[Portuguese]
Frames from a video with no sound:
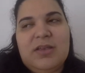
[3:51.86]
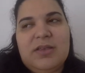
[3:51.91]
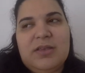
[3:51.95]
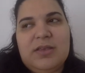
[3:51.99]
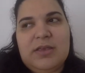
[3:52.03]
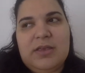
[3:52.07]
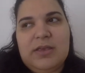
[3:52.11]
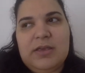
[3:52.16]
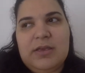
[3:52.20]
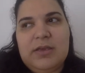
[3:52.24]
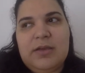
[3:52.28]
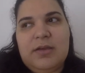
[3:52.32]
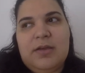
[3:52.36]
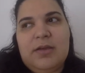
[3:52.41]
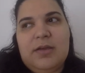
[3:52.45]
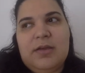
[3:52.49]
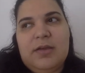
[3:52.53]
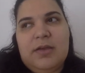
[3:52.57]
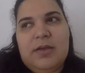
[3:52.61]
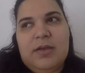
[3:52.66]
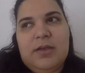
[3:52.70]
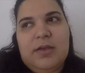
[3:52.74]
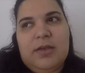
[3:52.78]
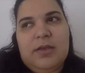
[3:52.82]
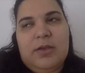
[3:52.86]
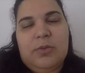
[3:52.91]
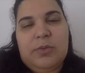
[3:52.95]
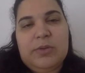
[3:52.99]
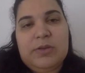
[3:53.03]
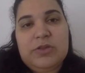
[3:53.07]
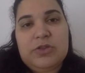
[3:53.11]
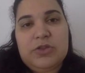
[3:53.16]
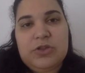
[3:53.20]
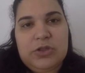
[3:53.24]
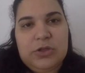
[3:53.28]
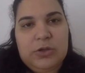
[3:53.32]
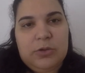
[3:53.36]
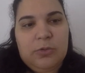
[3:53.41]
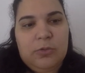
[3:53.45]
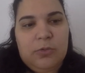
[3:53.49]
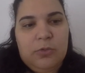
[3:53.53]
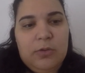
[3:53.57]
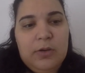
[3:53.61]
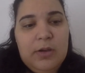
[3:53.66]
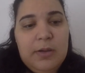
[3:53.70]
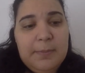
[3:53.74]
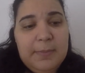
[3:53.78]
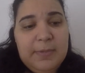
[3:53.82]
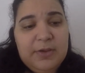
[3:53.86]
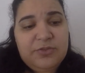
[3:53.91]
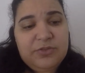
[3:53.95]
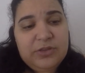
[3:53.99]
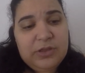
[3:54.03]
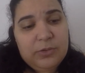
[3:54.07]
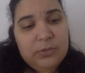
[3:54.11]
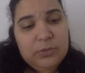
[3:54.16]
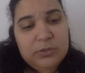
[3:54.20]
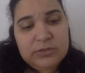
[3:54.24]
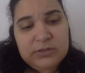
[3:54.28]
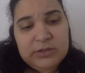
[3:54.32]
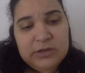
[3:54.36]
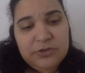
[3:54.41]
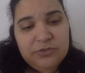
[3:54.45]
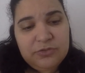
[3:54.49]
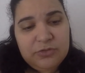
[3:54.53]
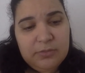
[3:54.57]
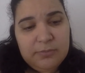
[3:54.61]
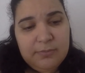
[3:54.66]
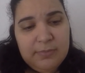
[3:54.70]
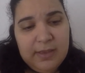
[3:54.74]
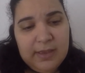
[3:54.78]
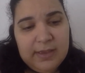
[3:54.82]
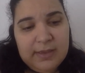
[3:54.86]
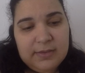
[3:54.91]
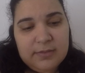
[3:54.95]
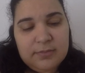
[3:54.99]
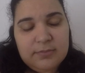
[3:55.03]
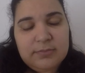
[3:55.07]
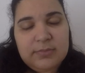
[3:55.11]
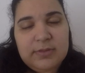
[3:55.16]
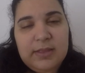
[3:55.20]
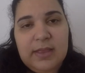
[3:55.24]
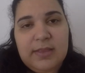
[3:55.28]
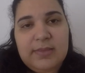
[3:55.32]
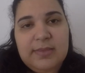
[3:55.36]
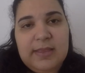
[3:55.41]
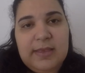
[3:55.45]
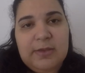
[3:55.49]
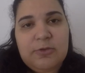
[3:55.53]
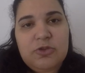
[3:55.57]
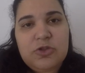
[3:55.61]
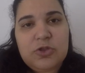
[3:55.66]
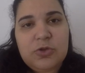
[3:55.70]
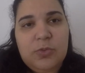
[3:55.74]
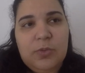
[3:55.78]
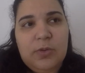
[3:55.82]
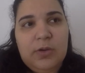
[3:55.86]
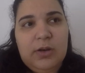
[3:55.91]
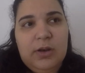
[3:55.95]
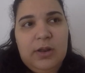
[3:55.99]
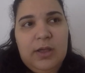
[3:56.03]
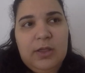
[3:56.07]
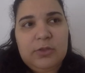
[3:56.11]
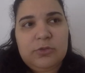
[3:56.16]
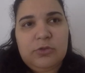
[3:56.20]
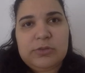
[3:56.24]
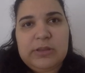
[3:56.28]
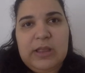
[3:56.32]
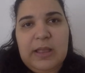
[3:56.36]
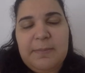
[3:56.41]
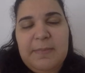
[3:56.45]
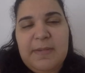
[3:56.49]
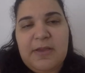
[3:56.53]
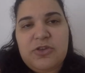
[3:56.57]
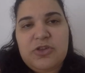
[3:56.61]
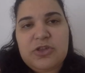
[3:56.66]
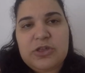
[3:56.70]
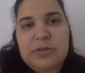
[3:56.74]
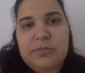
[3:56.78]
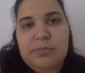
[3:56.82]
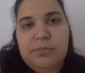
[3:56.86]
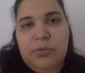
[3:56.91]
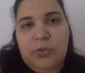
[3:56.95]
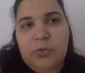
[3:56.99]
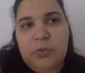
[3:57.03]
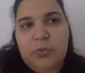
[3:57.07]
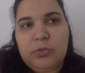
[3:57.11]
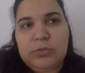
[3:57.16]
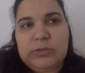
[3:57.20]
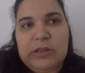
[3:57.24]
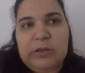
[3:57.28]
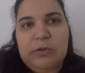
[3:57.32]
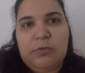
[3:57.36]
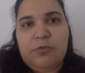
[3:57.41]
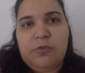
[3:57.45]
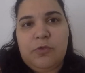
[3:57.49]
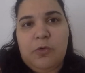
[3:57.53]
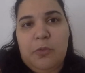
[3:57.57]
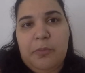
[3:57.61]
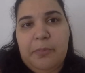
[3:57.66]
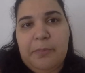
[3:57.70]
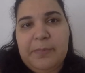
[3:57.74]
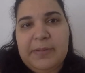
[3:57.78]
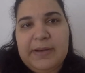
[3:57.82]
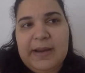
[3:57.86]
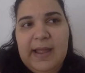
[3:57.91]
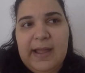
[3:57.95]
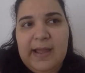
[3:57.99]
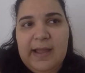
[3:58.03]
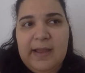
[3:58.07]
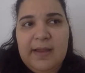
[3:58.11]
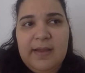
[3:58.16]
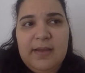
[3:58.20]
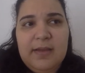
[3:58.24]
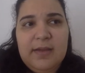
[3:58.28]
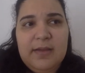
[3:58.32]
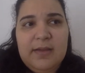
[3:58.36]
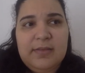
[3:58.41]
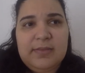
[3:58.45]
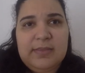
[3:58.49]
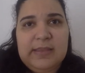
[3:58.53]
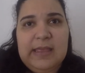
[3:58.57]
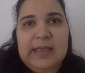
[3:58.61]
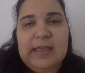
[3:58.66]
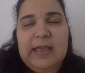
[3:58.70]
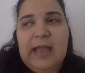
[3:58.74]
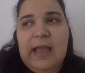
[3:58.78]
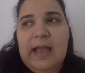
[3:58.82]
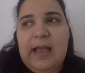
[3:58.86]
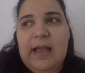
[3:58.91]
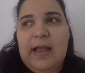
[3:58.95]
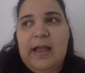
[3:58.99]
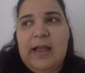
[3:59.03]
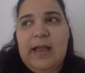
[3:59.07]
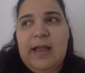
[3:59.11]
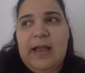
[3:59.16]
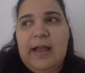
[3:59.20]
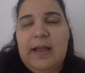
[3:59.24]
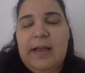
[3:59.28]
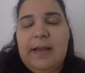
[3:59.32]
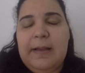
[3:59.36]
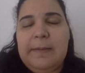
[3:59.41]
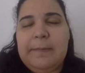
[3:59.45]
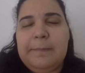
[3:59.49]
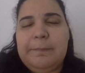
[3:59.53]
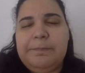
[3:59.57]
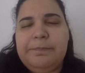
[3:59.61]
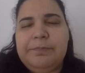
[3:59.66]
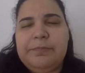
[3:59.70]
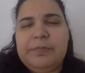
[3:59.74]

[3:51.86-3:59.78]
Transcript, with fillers: que eu indico. Mas tem outras também, né? Tem o Tio Orlando, tem a Magic Blue, tem o Volpra, tem a